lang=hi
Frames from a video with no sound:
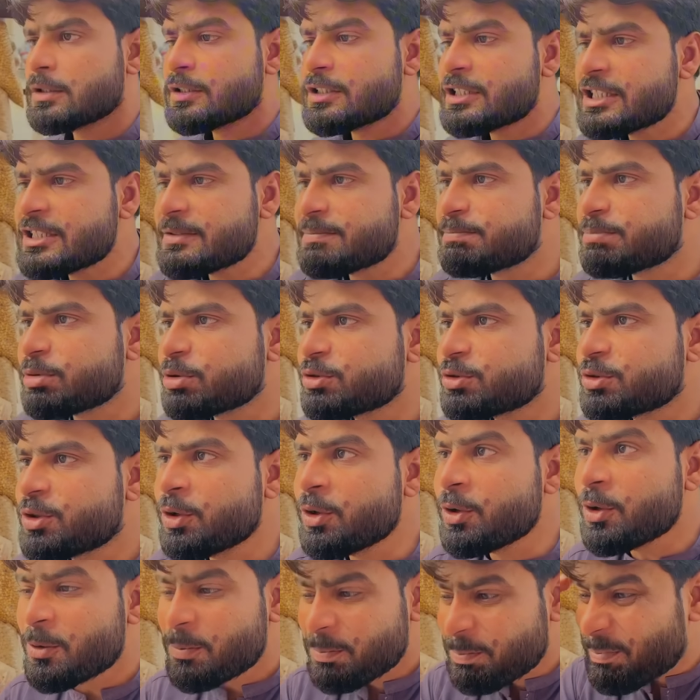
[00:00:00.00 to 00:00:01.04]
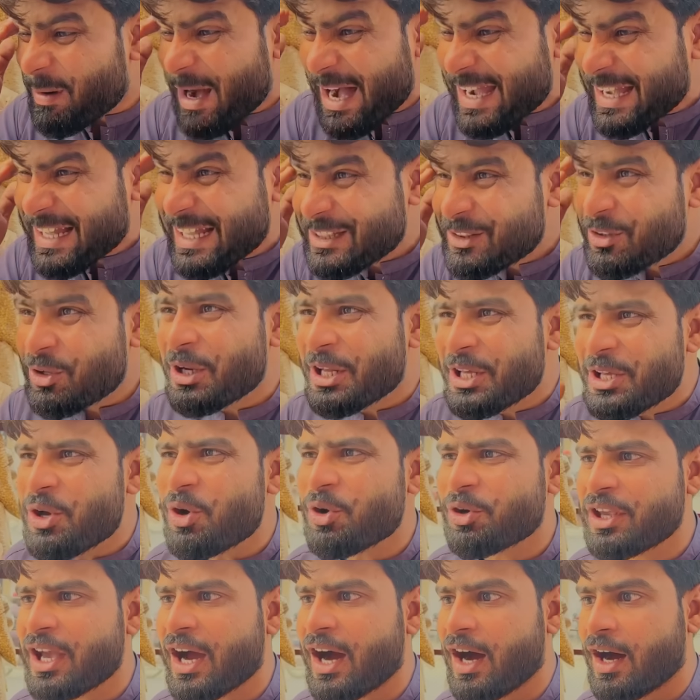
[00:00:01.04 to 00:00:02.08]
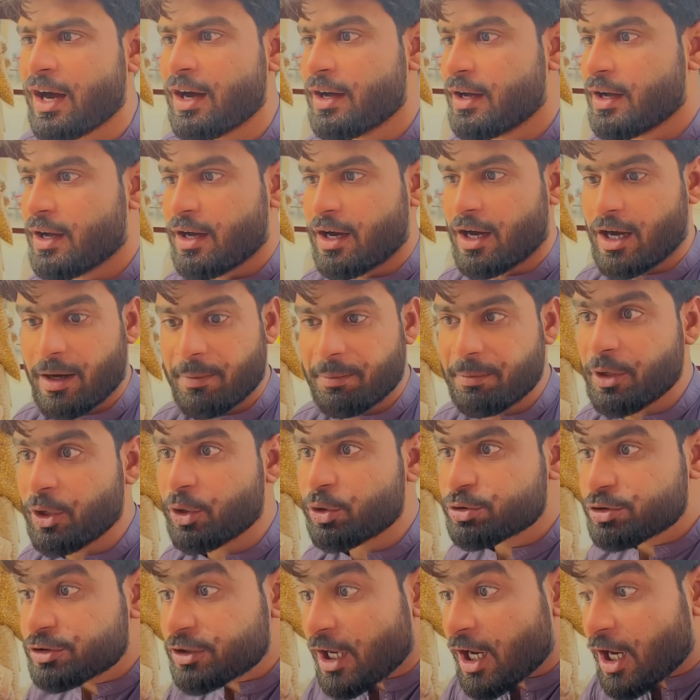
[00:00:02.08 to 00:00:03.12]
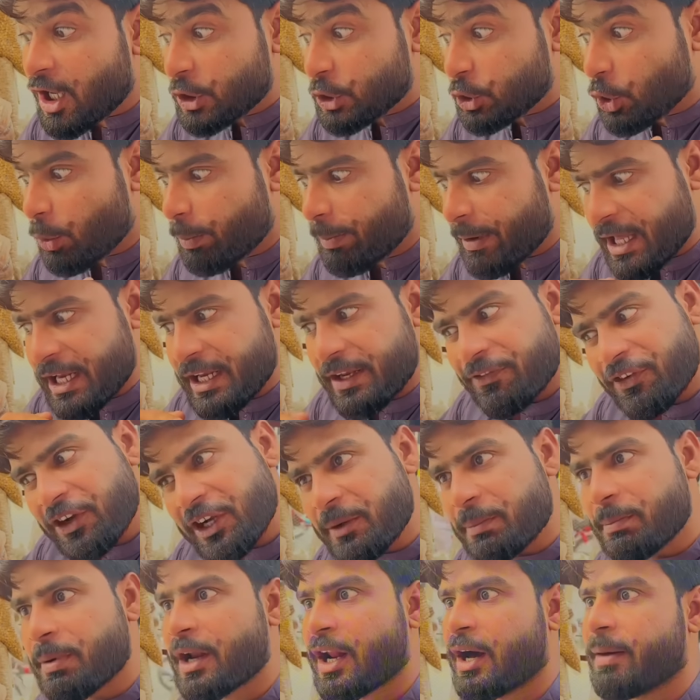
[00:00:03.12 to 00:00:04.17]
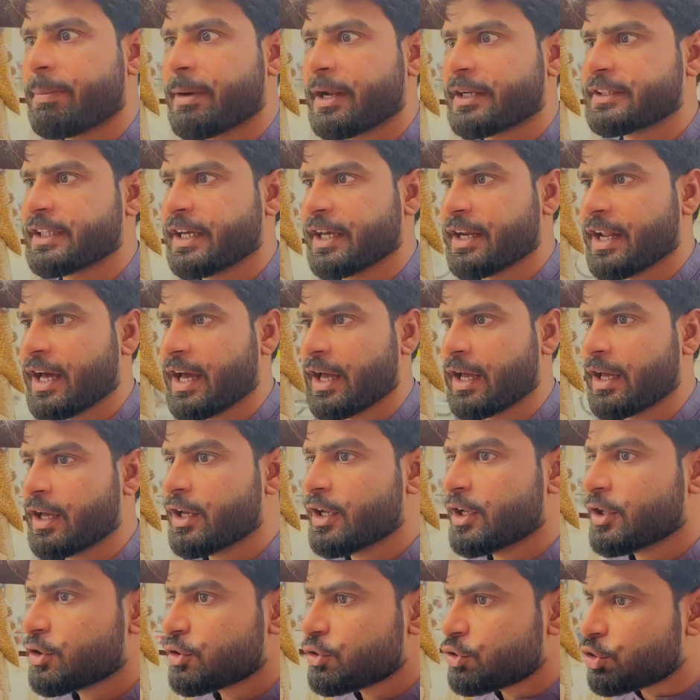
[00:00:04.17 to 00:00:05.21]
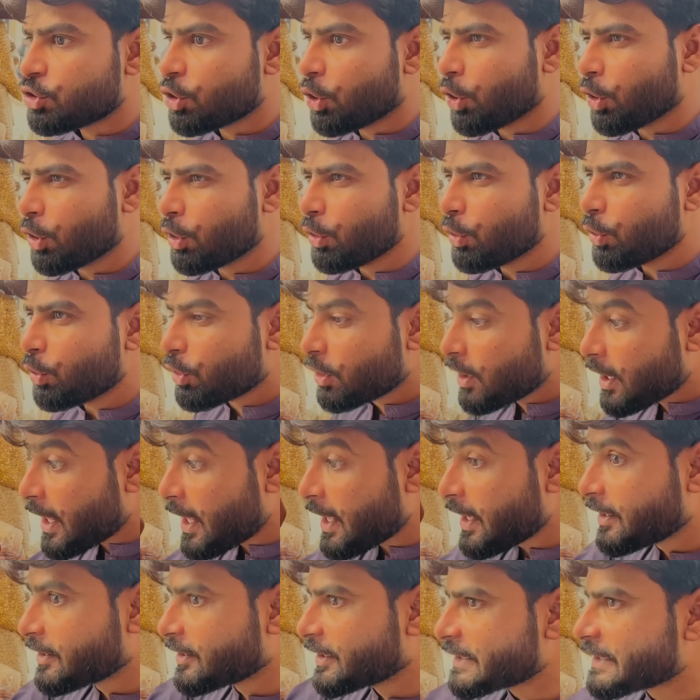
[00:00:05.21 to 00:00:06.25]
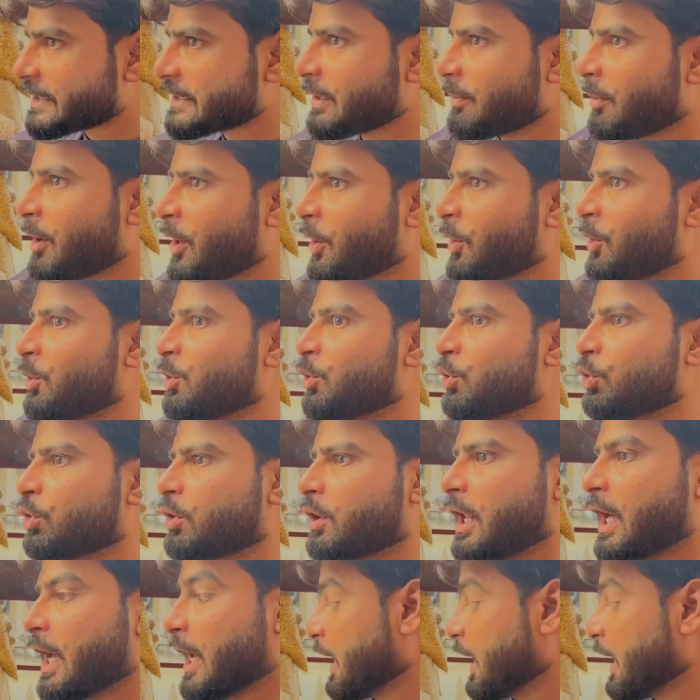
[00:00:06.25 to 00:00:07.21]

अरे बुद्धू पागल तो नहीं हो गया हम्म? हमने उस्ताद को बेनिफिट बराबर देना है आ? हाँ? जो लूटना है कस्टमर को लूटना है